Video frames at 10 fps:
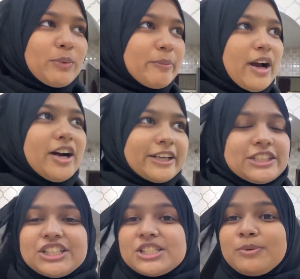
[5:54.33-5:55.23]
मैं मैं हर
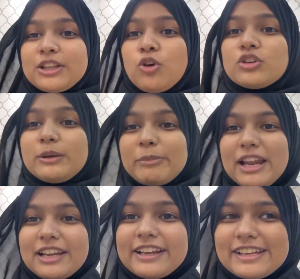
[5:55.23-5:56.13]
एक चीज़ बताऊँगी
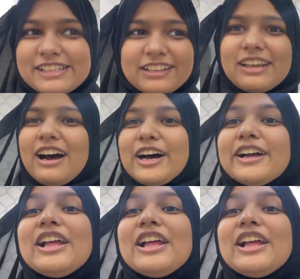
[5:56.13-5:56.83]
पहले कैसा था